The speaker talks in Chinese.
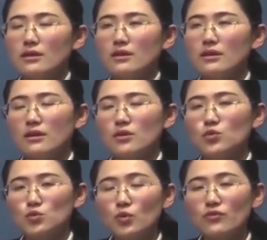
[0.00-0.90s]
呃，
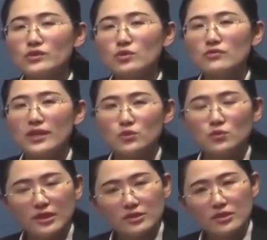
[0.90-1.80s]
骨度分寸法
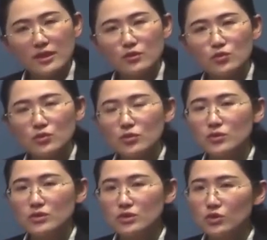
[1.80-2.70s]
中那个折量寸
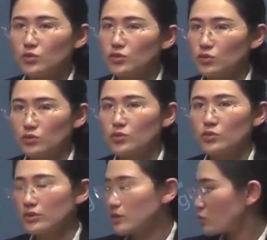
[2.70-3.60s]
或者是手指同时
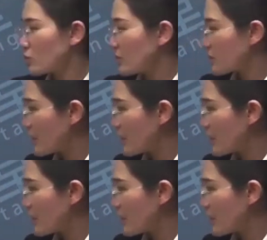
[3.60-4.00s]
寸那个寸，